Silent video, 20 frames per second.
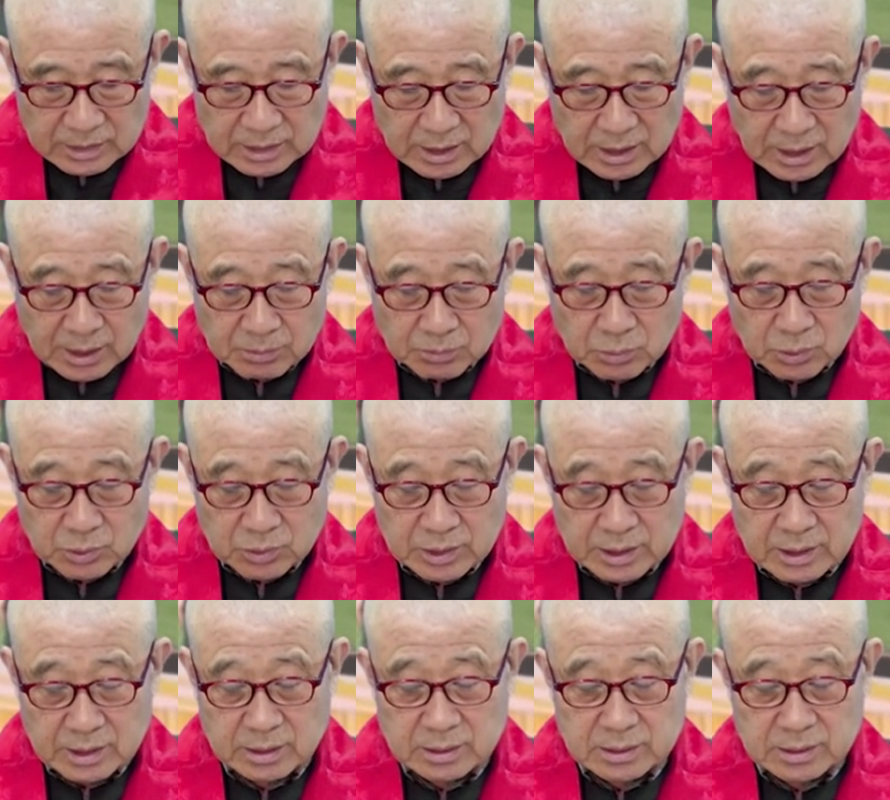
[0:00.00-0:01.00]

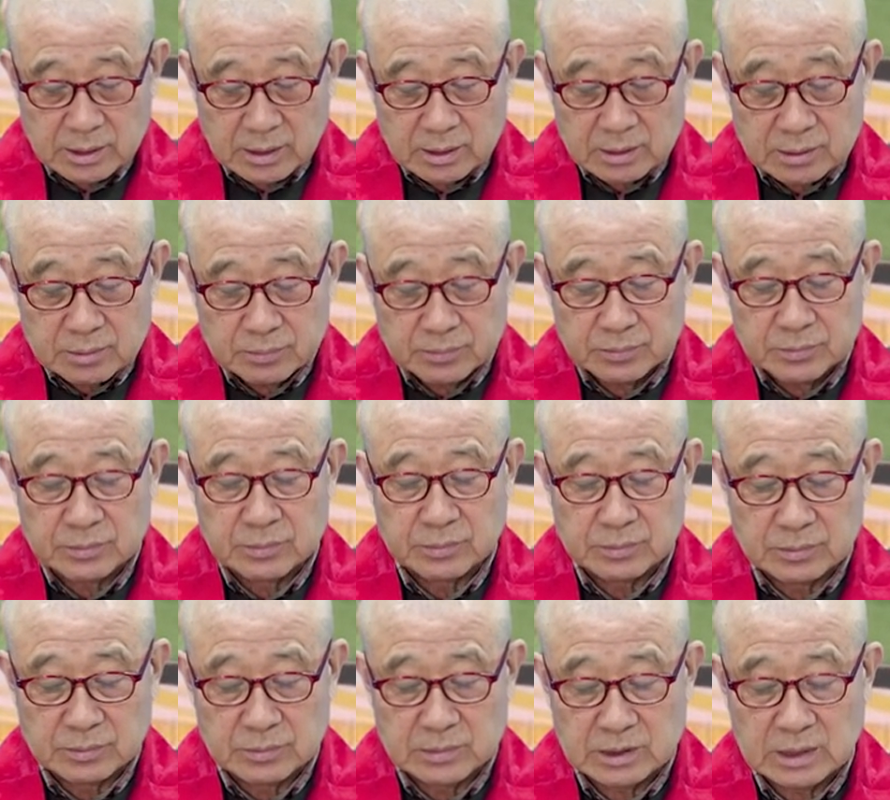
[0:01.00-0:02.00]
캄보디아를 상,
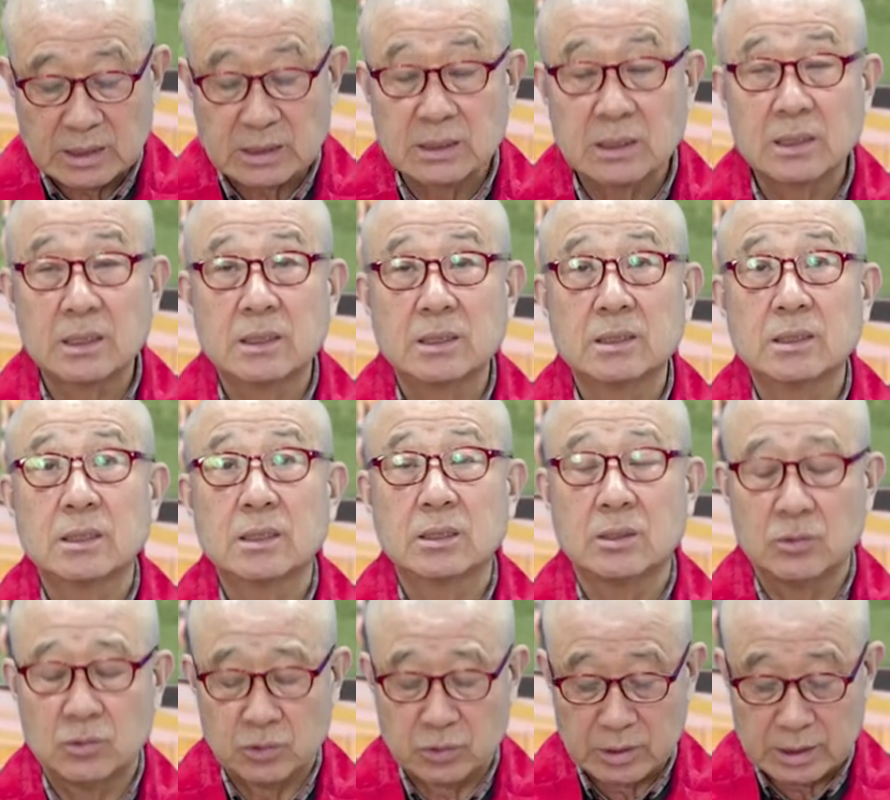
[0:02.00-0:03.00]
음, 상징하는 이제
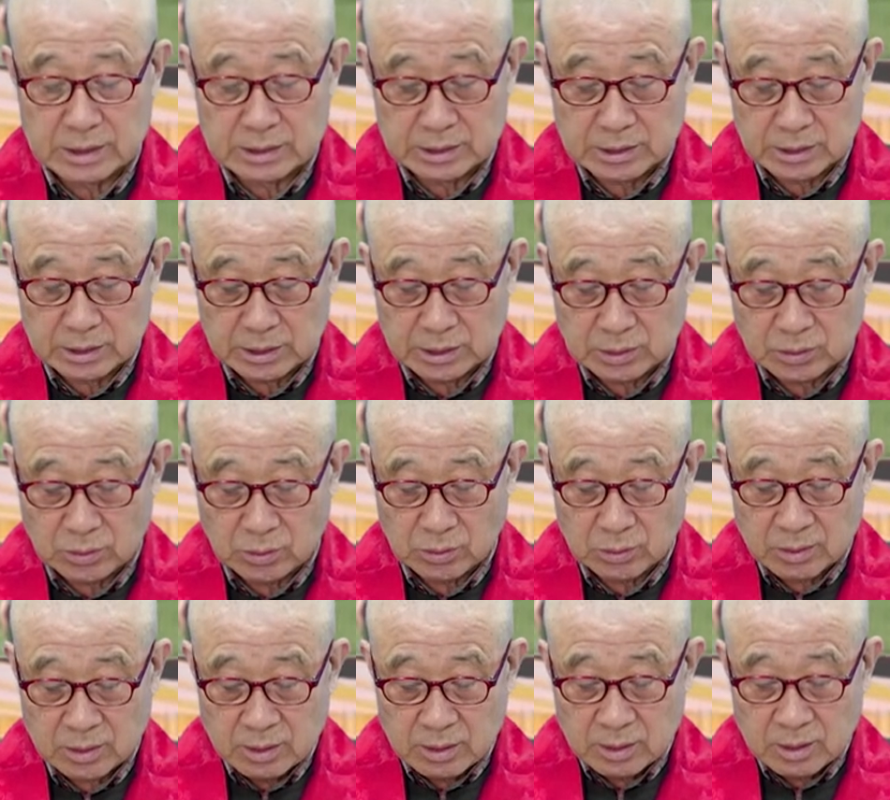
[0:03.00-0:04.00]
건축 양식이 있고
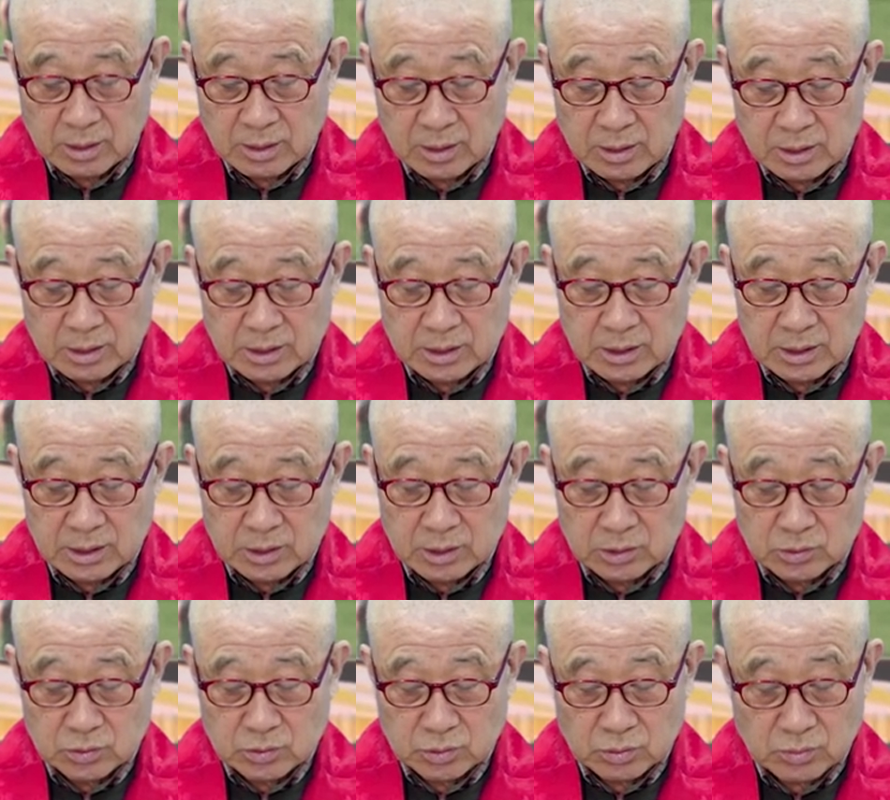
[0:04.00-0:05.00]
이
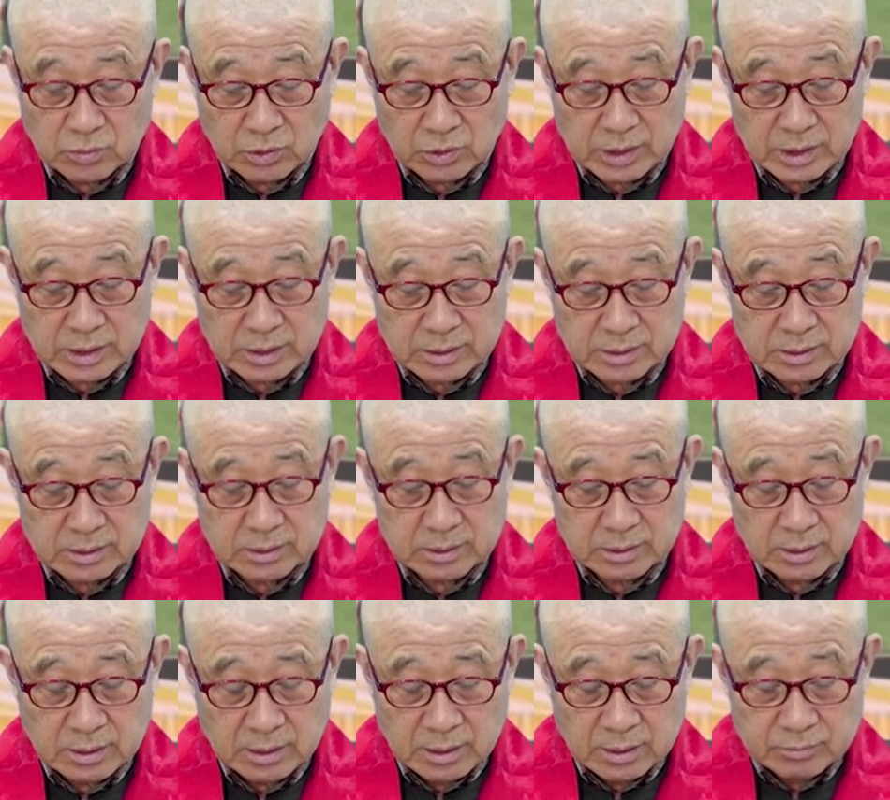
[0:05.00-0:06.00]
건축 모양은
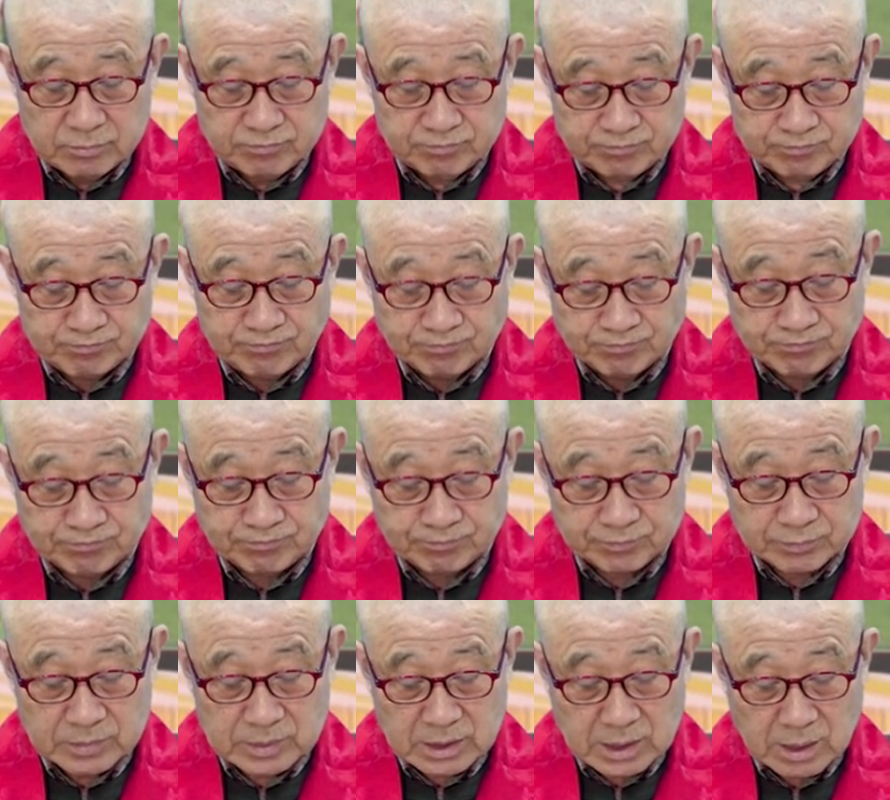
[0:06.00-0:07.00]

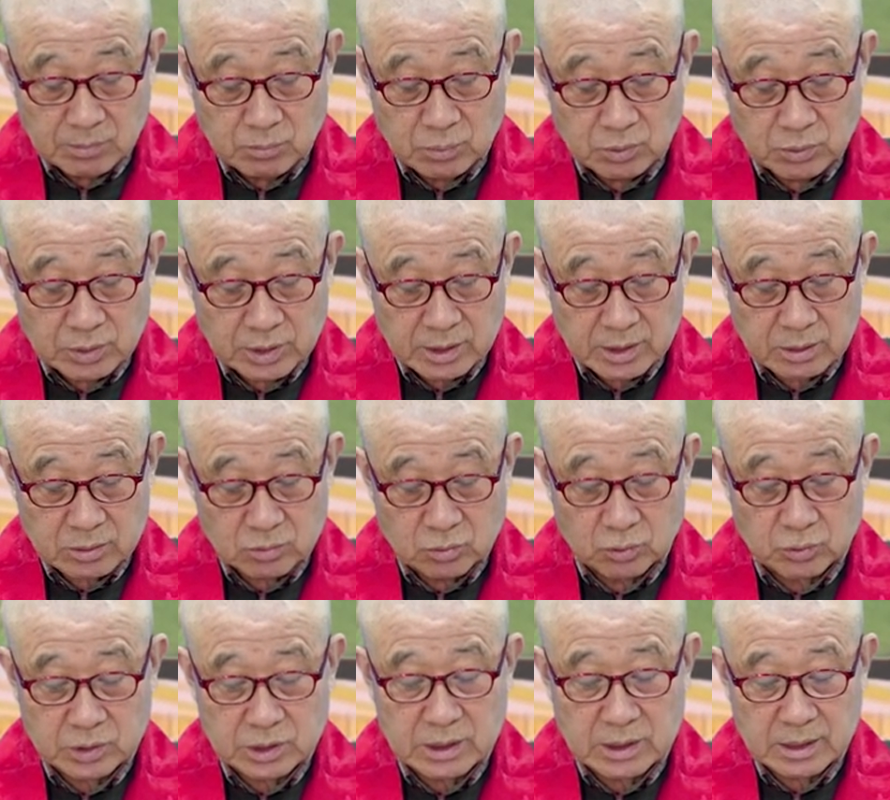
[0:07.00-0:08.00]
캄보디아
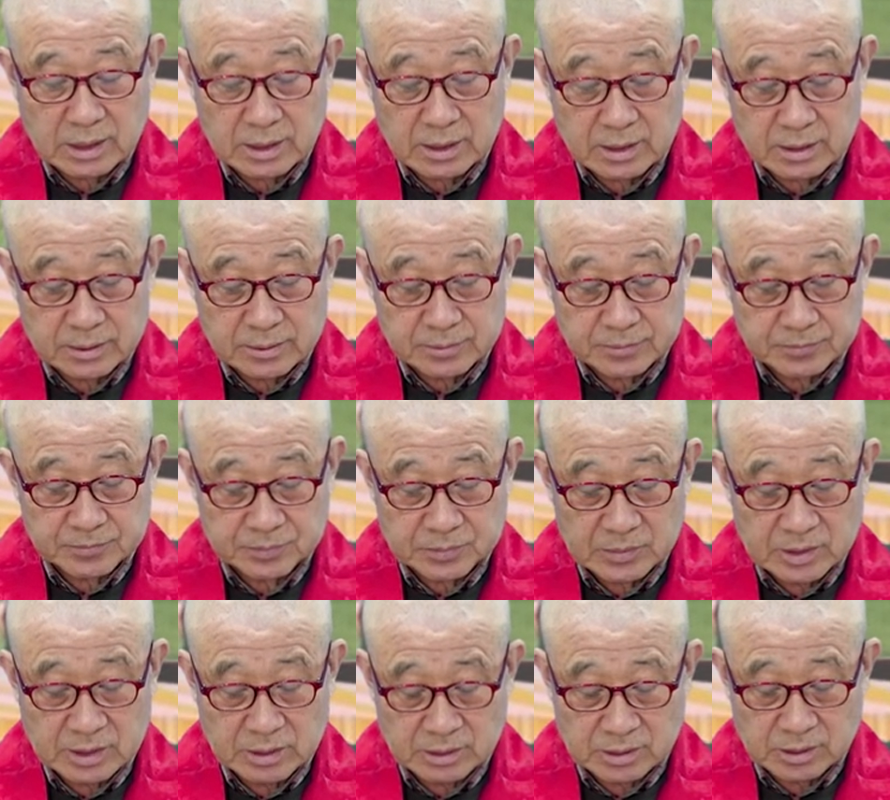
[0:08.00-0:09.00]
국기가
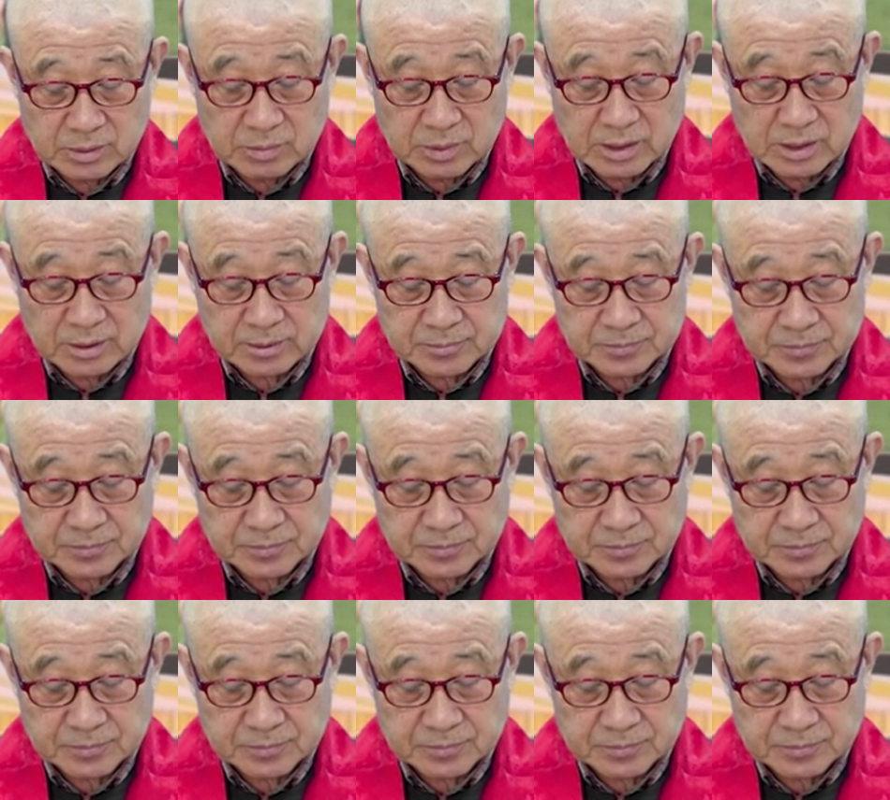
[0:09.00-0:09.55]
되었습니다.